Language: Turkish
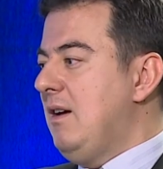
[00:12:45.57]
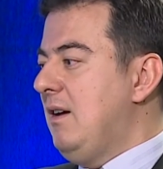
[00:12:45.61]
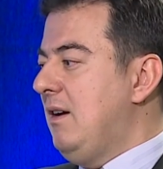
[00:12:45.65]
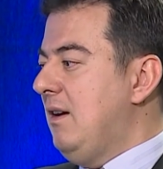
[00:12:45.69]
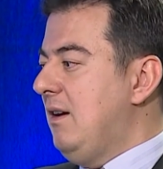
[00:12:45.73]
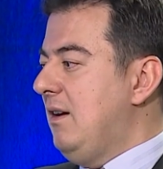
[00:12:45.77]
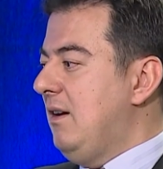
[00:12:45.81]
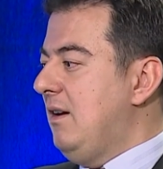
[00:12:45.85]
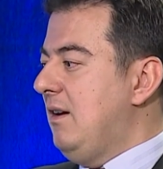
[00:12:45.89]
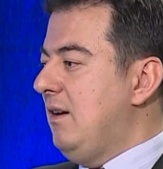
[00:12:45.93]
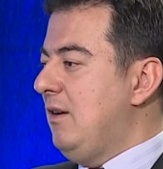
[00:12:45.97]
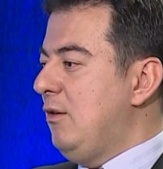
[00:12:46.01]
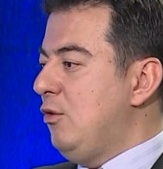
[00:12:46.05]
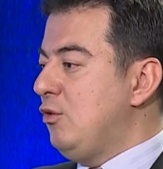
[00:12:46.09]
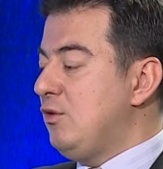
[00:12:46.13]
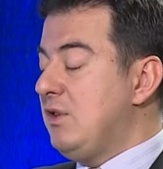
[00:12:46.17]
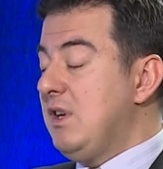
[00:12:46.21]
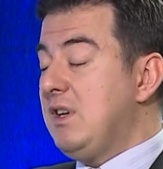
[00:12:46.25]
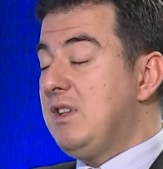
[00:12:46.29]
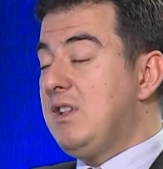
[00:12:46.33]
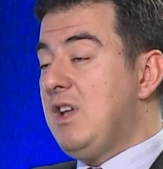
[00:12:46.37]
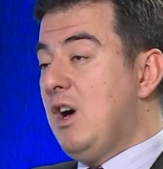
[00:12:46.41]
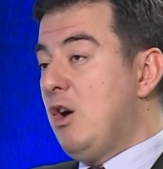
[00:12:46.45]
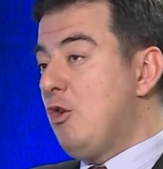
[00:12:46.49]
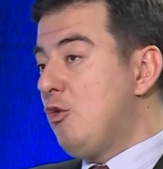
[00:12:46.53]
Ee,
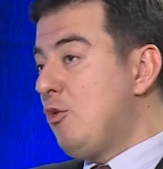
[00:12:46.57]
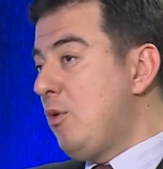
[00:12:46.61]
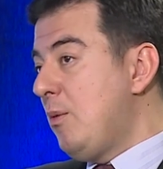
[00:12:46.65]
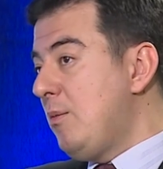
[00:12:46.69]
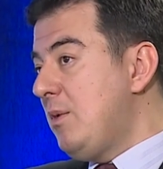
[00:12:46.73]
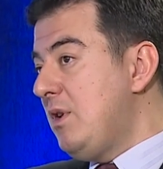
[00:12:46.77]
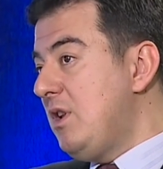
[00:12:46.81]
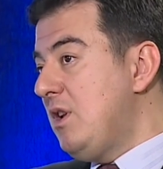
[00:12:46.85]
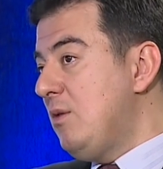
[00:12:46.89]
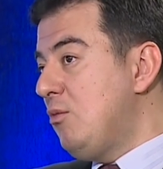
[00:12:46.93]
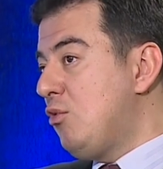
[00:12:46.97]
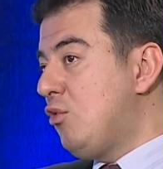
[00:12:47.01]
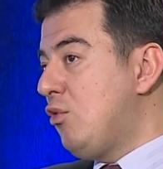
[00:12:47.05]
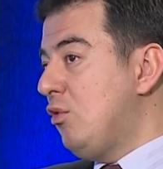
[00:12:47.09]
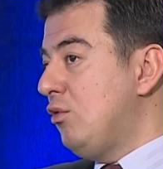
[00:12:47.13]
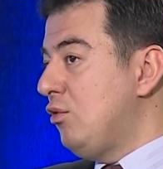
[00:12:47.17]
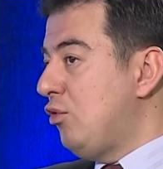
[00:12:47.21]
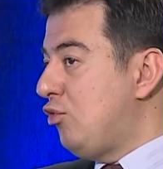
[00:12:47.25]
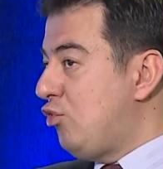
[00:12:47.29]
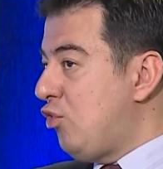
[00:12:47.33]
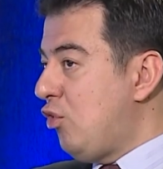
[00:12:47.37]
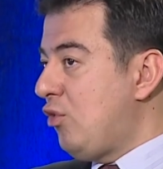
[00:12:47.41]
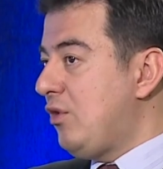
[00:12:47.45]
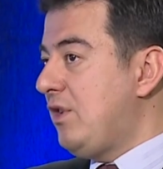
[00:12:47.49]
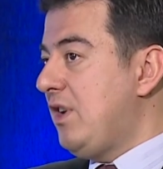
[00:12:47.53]
özellikle Avrupa Birliği bu
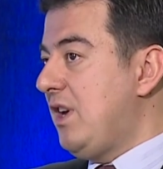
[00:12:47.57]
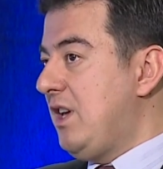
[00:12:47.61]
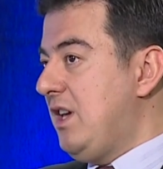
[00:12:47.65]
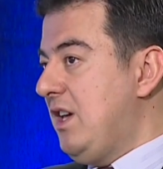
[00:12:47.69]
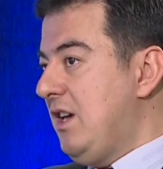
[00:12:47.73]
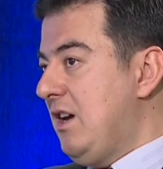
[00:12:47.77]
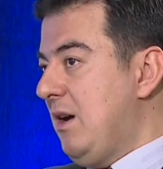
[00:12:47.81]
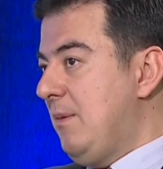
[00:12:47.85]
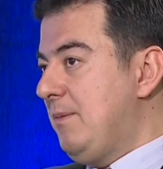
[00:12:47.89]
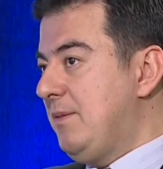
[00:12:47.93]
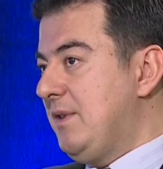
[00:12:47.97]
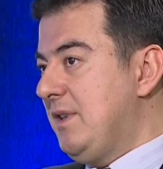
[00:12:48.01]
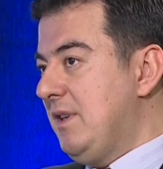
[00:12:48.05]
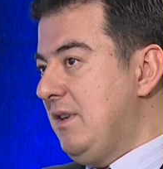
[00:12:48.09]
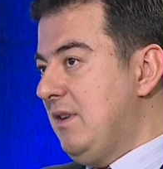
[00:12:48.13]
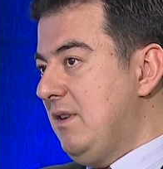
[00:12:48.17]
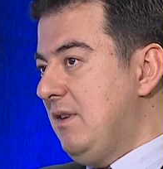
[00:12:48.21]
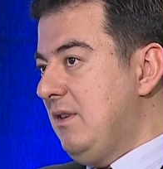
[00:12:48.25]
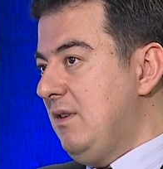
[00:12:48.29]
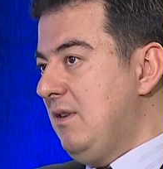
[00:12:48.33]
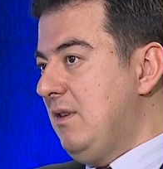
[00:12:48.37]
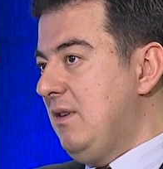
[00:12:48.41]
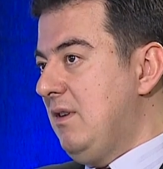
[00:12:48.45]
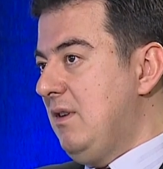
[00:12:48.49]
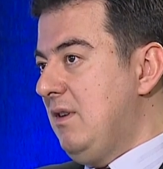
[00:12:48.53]
konuda çok yayın yaptı
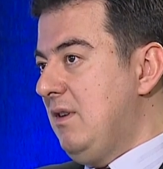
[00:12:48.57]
